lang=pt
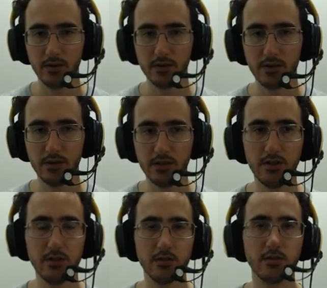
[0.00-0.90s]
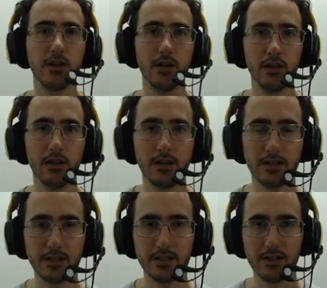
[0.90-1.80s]
indícios que a
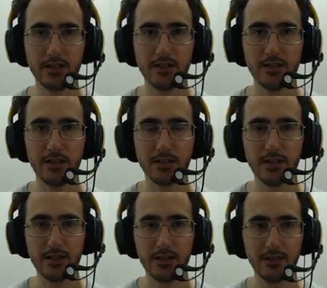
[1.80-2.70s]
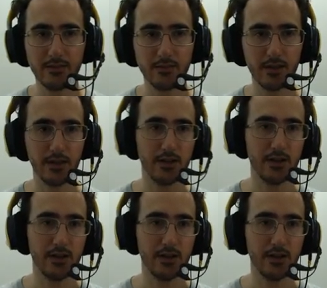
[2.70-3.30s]
necessidade de se acender. É,